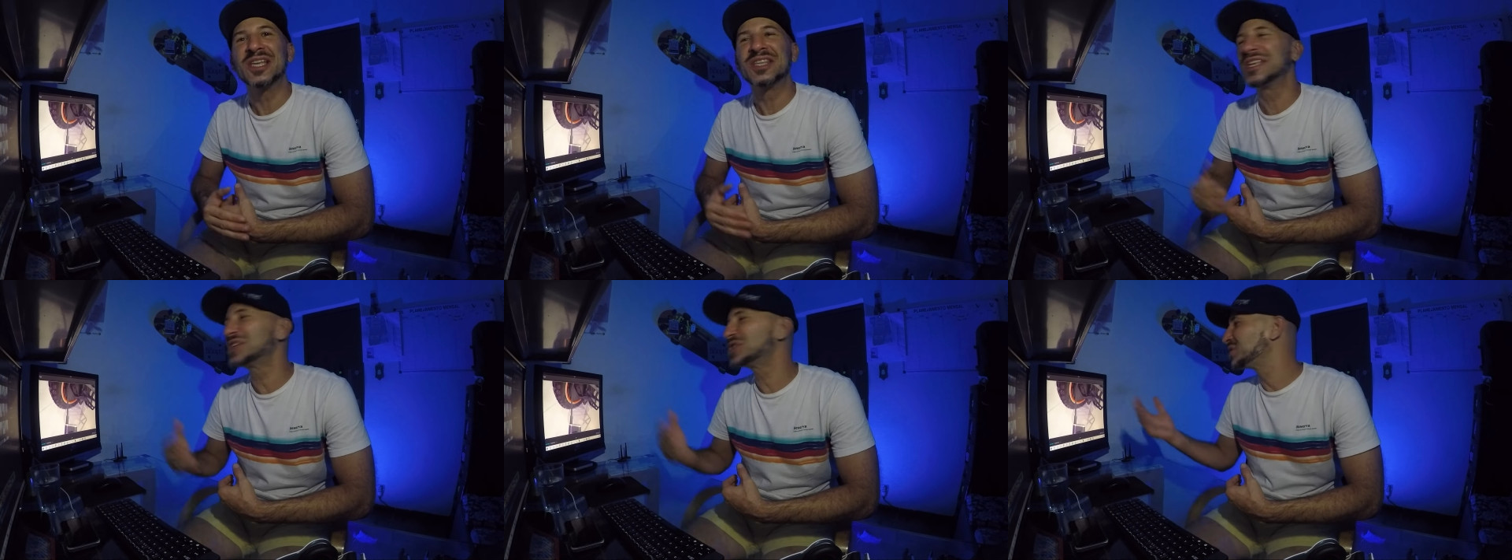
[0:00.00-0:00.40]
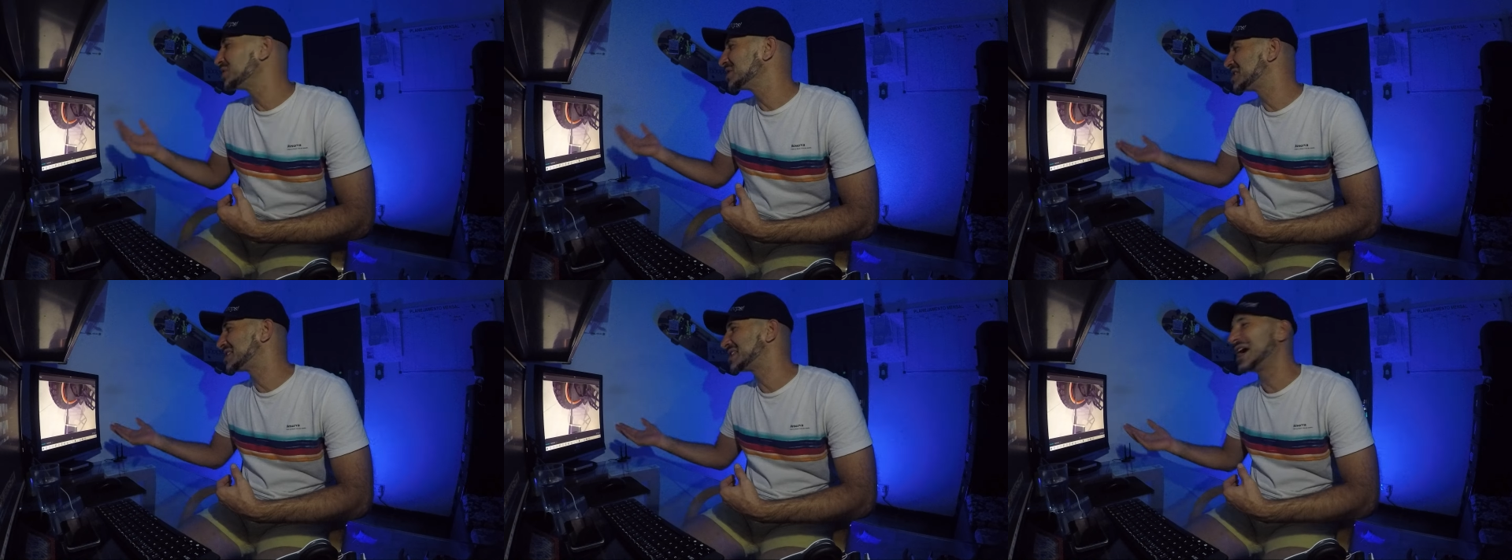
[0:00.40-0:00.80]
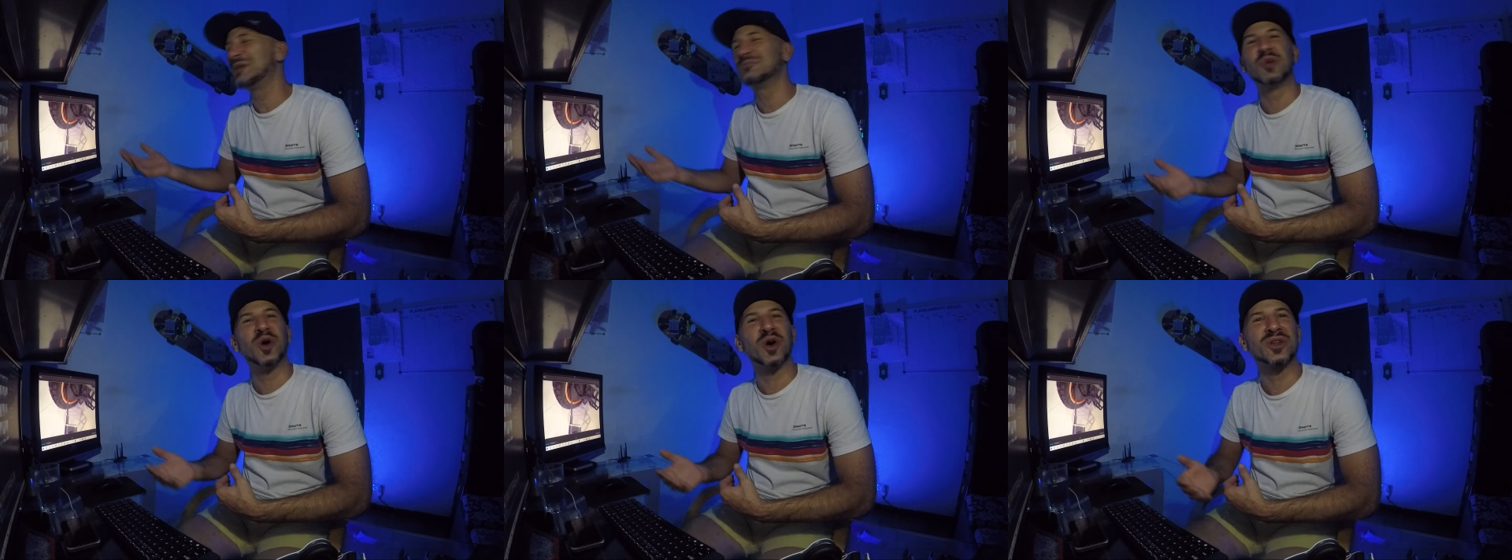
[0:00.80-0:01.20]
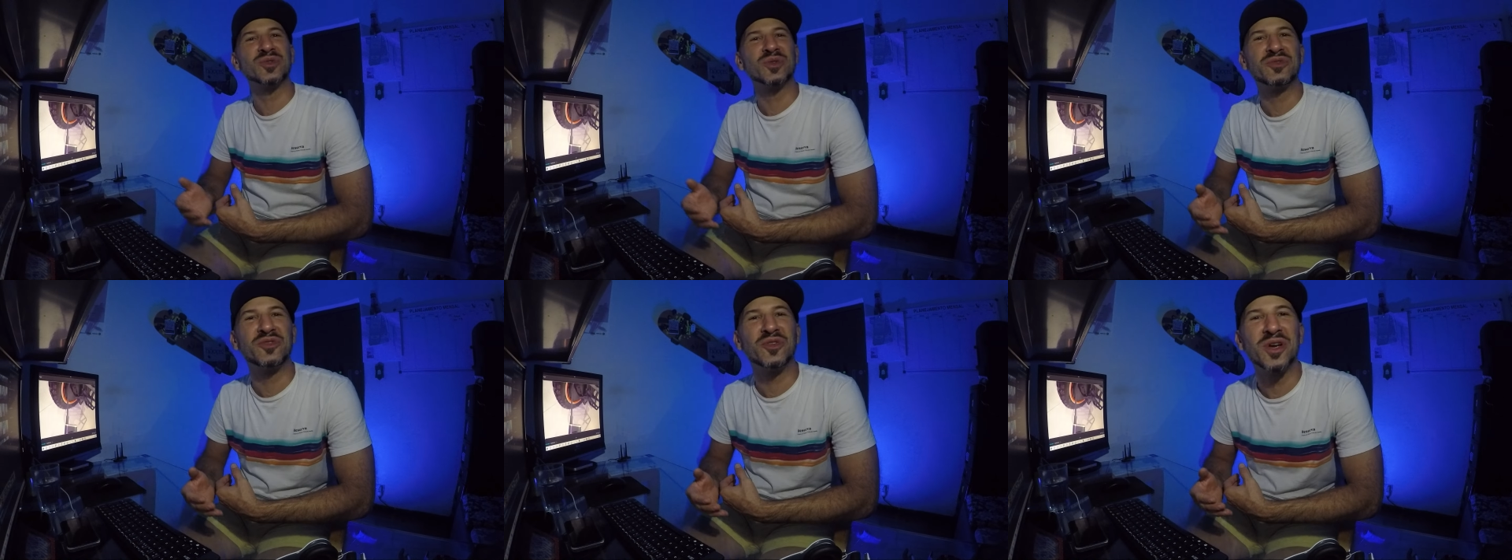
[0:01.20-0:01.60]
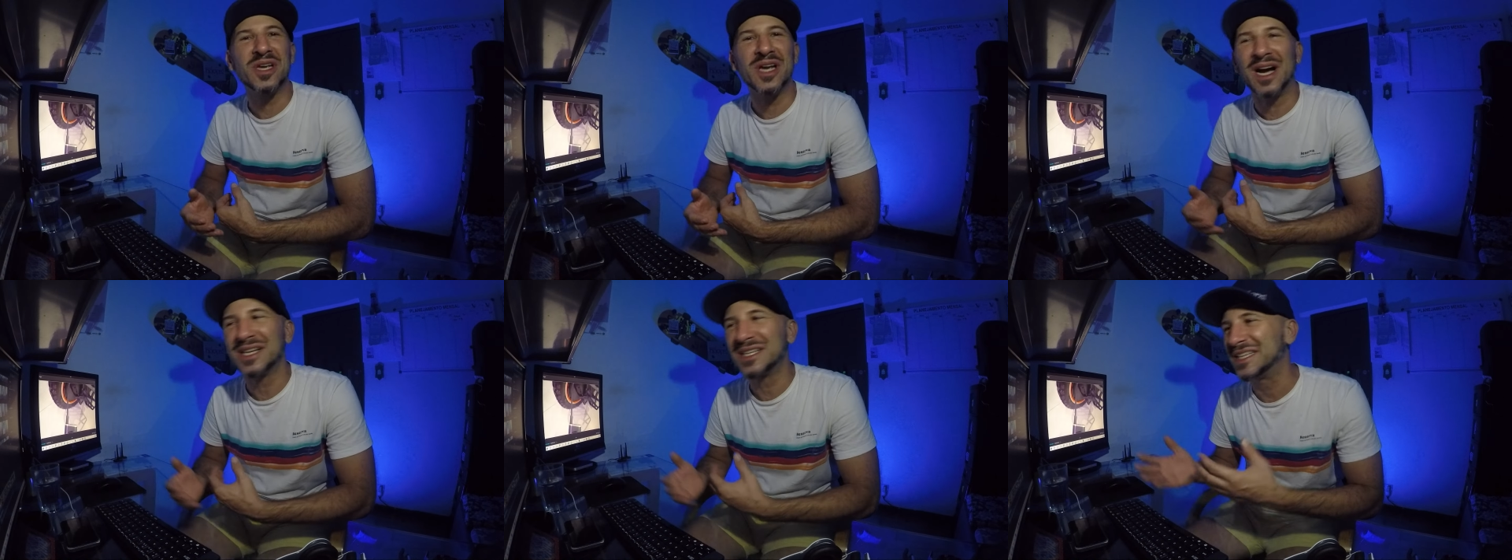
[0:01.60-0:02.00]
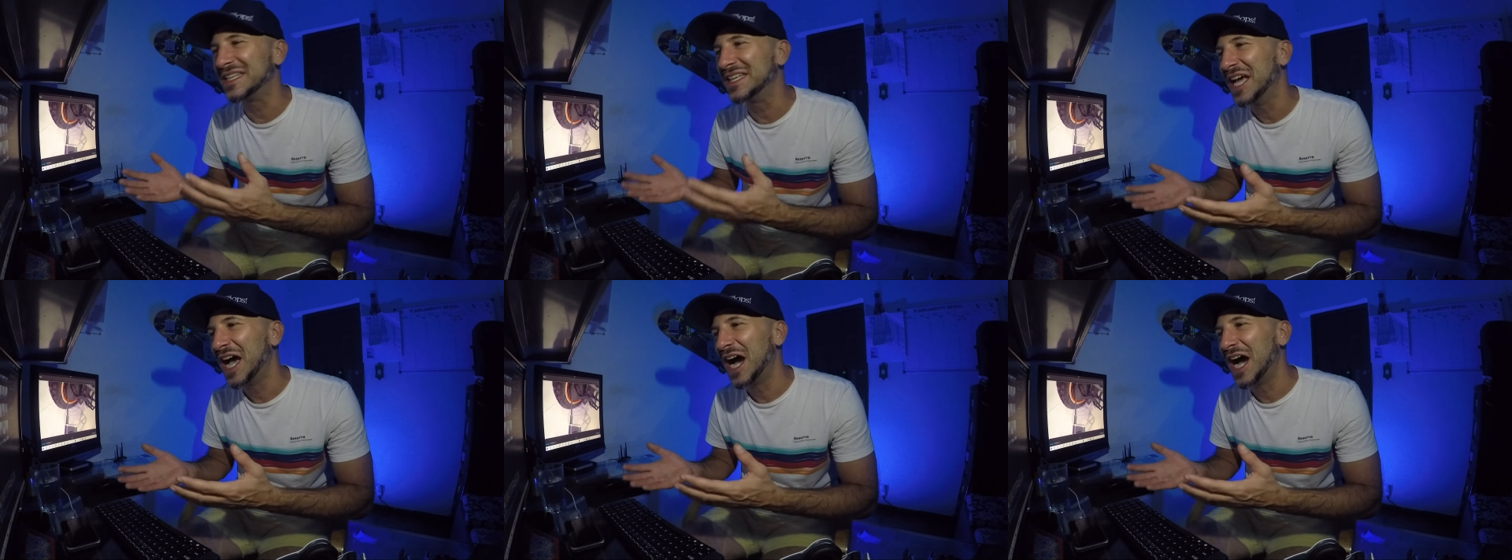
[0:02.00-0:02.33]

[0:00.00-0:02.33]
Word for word: deixou de ser a bordo e foi aqui,